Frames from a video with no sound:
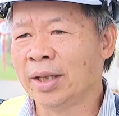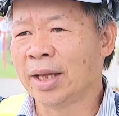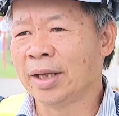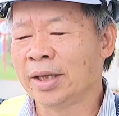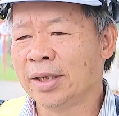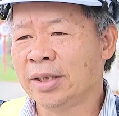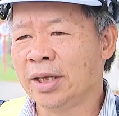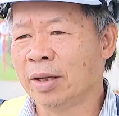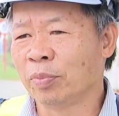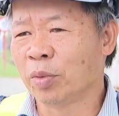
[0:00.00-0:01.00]
thành cái
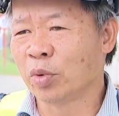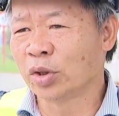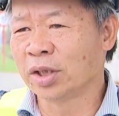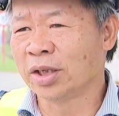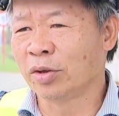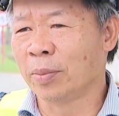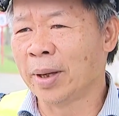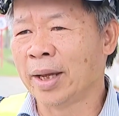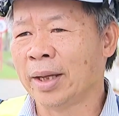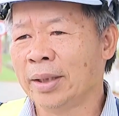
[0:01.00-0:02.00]
xí nghiệp tổng kho xăng dầu Nhà
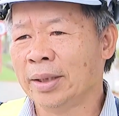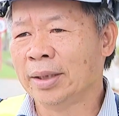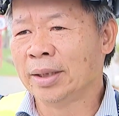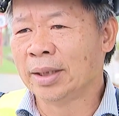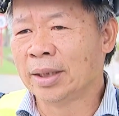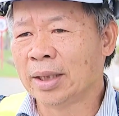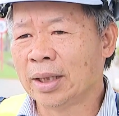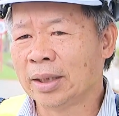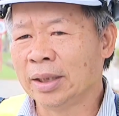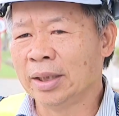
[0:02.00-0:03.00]
Bè
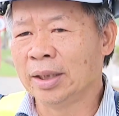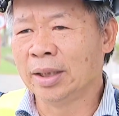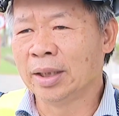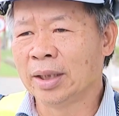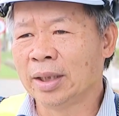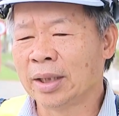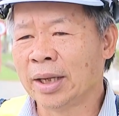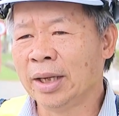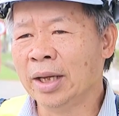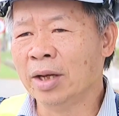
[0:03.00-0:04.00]
à, thì à,
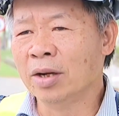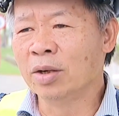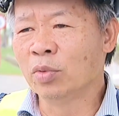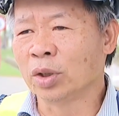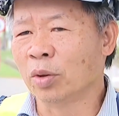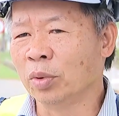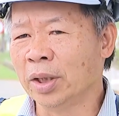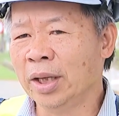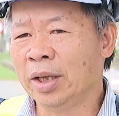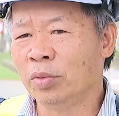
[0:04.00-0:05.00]
cái định hướng của tổng
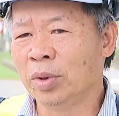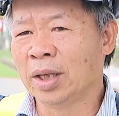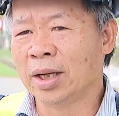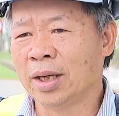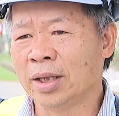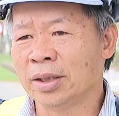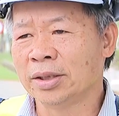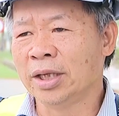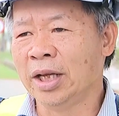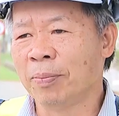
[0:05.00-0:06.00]
ty cũng như là ở
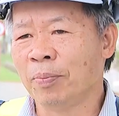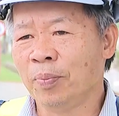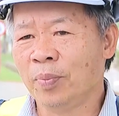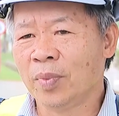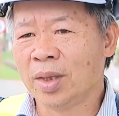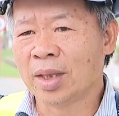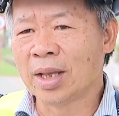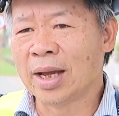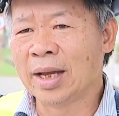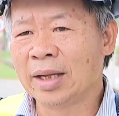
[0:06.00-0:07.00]
xí nghiệp
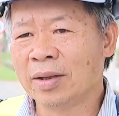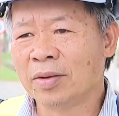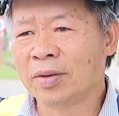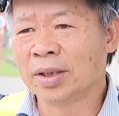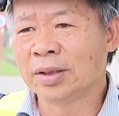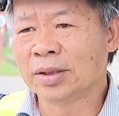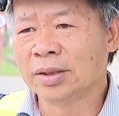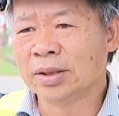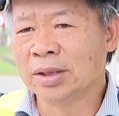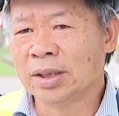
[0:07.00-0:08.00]
đã à,
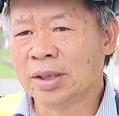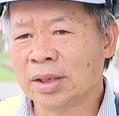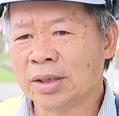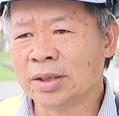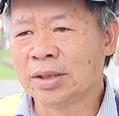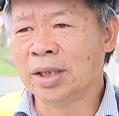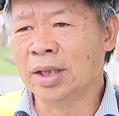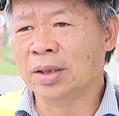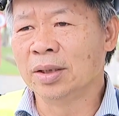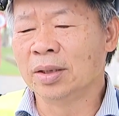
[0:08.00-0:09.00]
xây
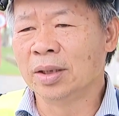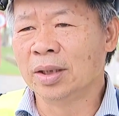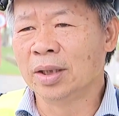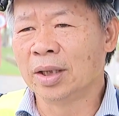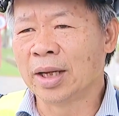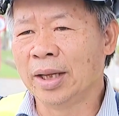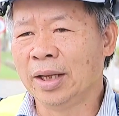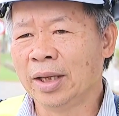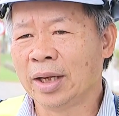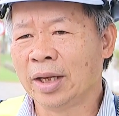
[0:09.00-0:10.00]
dựng à,
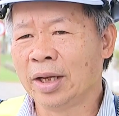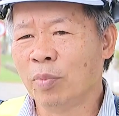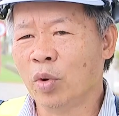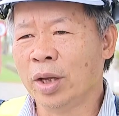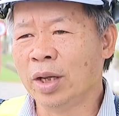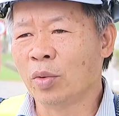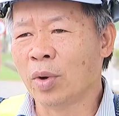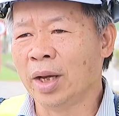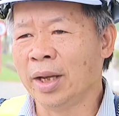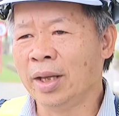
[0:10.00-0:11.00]
cái cái cái mô hình
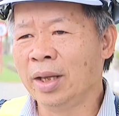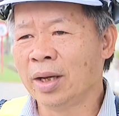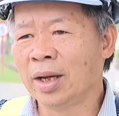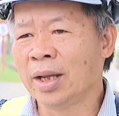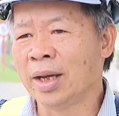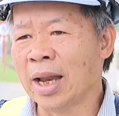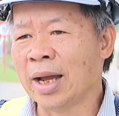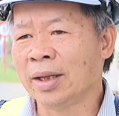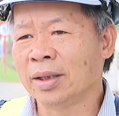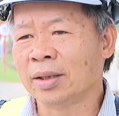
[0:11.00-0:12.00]
quản lý rất là hiện
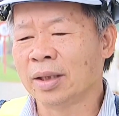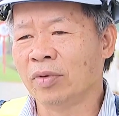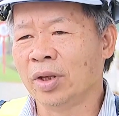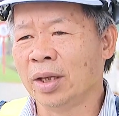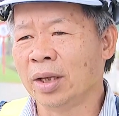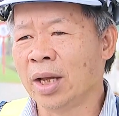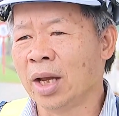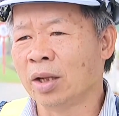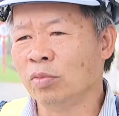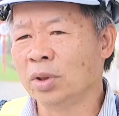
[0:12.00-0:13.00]
đại. Tại vì cái
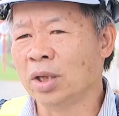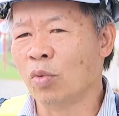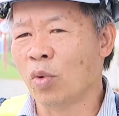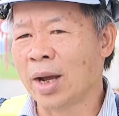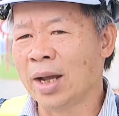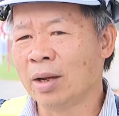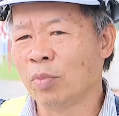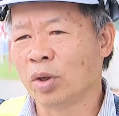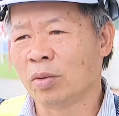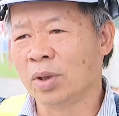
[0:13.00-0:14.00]
hệ thống tự động hóa là
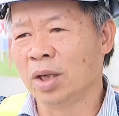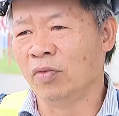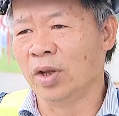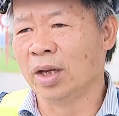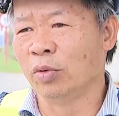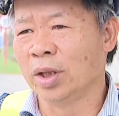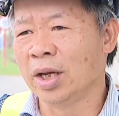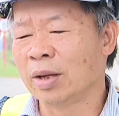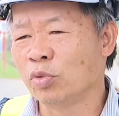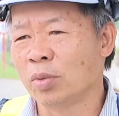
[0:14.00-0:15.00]
một trong những đơn vị đầu
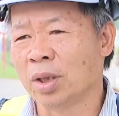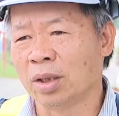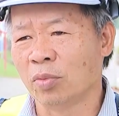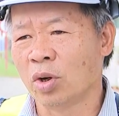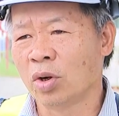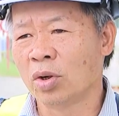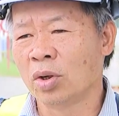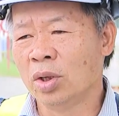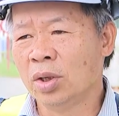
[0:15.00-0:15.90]
tiên áp dụng ở tổng kho